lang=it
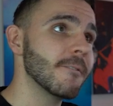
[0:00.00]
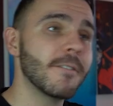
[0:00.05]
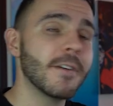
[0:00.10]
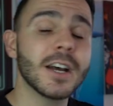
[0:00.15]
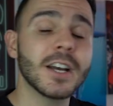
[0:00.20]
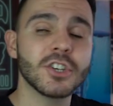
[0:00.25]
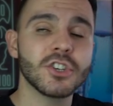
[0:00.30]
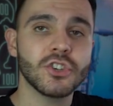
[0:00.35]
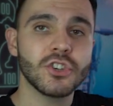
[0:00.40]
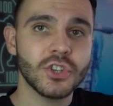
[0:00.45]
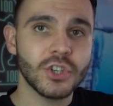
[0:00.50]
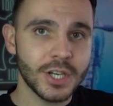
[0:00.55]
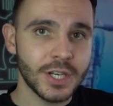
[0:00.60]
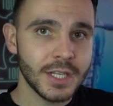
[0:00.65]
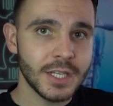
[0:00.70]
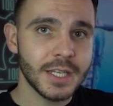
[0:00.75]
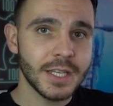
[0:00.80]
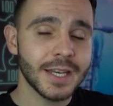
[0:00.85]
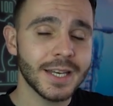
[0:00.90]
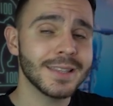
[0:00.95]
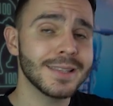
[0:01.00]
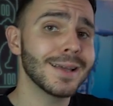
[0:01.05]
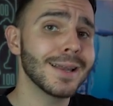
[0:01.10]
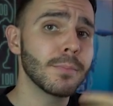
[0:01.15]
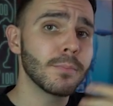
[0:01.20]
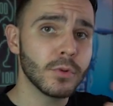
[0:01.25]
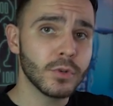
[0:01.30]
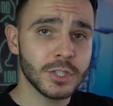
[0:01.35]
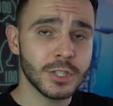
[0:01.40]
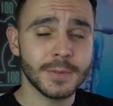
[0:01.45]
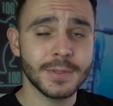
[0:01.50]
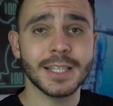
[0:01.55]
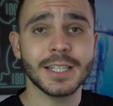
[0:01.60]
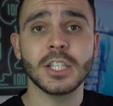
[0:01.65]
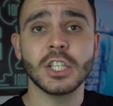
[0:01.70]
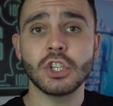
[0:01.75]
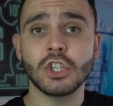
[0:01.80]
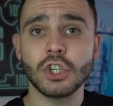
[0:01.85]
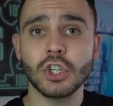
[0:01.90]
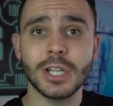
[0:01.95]
fa scegliere, dà la possibilità
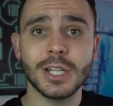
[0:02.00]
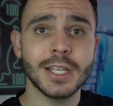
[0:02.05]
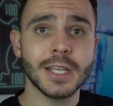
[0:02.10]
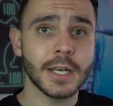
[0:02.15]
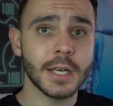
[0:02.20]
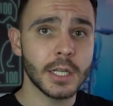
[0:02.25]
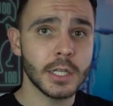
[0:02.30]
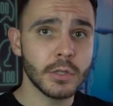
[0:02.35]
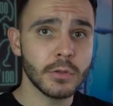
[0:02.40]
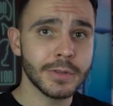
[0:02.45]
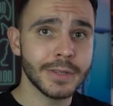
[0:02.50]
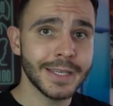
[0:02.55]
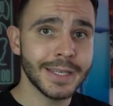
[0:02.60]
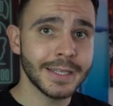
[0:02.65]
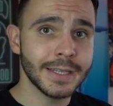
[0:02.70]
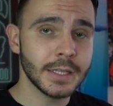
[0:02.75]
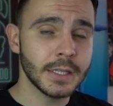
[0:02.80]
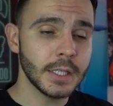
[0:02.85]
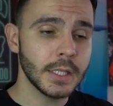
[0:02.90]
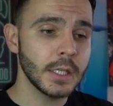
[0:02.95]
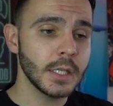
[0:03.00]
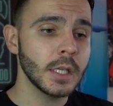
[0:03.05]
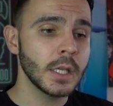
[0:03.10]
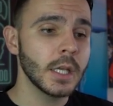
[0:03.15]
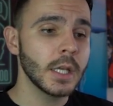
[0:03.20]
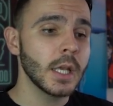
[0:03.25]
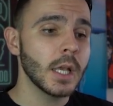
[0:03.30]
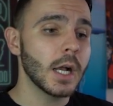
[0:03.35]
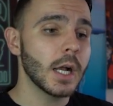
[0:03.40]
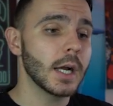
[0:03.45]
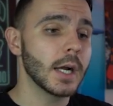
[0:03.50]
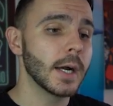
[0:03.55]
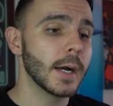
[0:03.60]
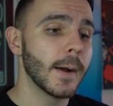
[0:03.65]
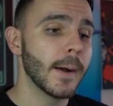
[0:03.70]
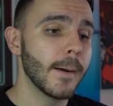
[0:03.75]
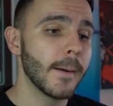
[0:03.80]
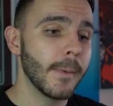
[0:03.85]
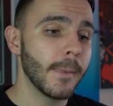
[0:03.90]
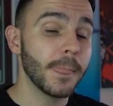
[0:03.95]
di scegliere agli utenti
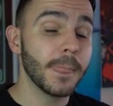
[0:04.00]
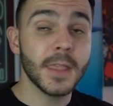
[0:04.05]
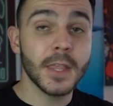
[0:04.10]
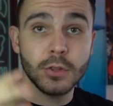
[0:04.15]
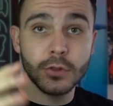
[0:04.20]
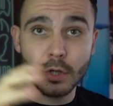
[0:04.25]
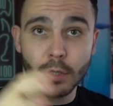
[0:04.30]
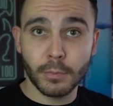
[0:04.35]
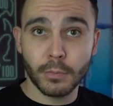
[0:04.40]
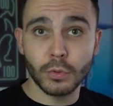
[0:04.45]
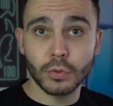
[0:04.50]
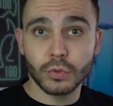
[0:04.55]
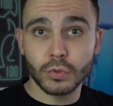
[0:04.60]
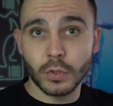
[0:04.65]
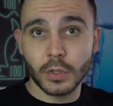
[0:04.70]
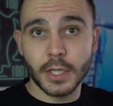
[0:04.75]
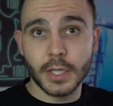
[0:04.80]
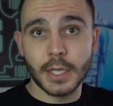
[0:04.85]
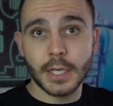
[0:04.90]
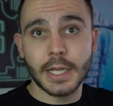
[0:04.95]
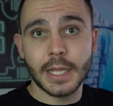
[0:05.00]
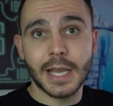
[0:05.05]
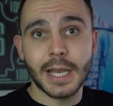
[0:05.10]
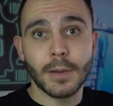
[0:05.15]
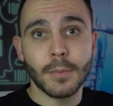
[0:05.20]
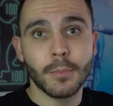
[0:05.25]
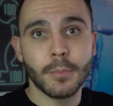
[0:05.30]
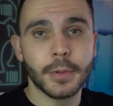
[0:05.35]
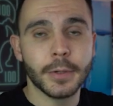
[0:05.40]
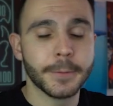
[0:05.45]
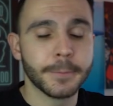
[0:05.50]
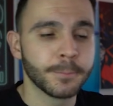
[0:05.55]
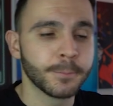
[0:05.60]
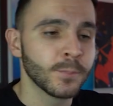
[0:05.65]
uh, dentro appunto le, le app